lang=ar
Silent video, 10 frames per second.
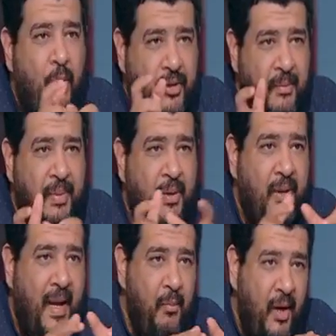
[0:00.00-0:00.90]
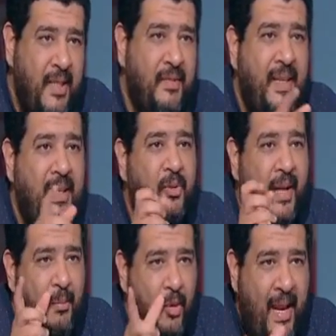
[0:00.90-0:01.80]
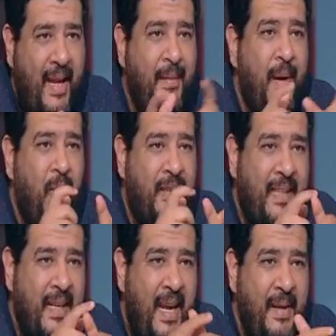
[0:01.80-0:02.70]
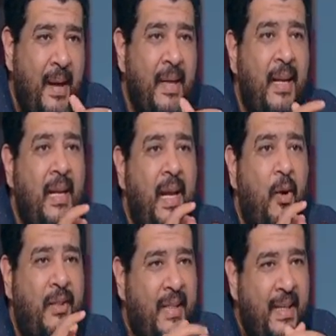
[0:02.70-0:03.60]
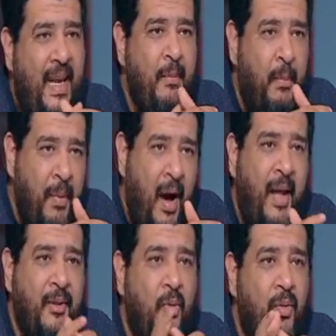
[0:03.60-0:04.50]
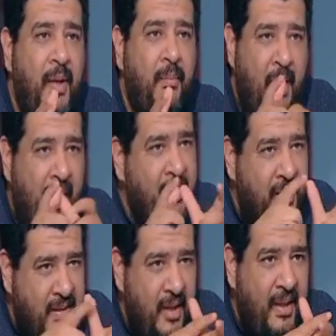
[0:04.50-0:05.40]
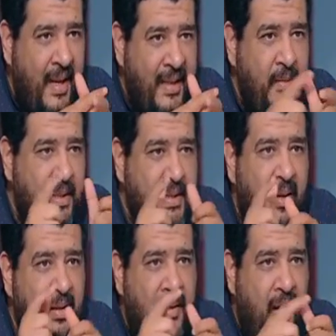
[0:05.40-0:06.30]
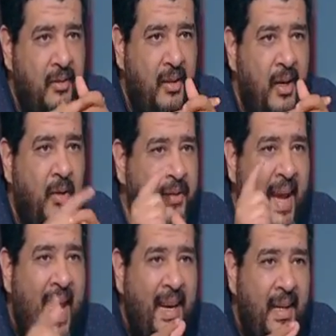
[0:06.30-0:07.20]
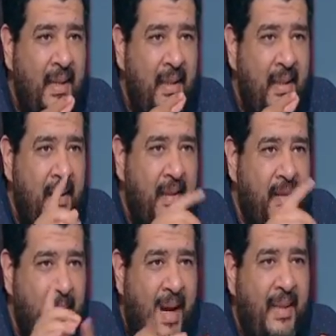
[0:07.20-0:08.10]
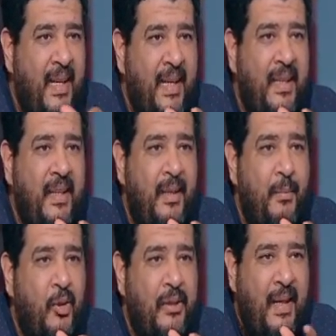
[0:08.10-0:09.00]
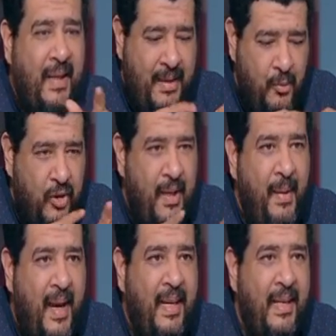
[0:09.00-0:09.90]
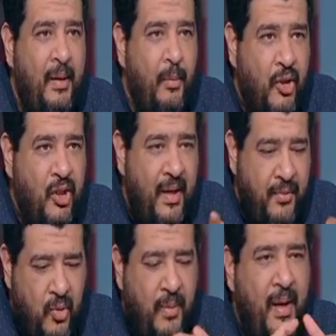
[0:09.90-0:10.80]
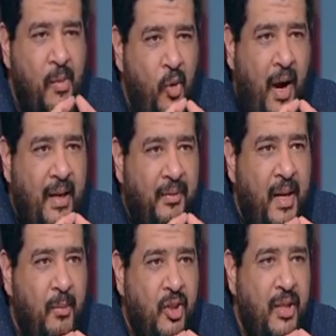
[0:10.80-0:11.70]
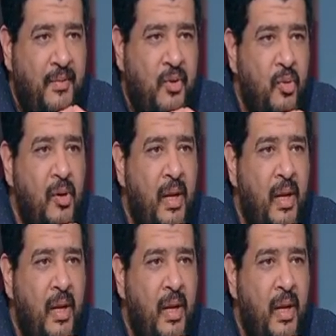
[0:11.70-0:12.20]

طبي وتجمع جهاز فني وتجمع لعيبه واحتكاك لعيبه عليه واحتكاك لعيبه ببعض و... آه. هتقدر تسيطر عليه بس لا قدر الله لو في حاله انت آه. بقى عندك مكت... يعني مجتمع الماتش نفسه المجموعه اللي فيها الماتش نفسه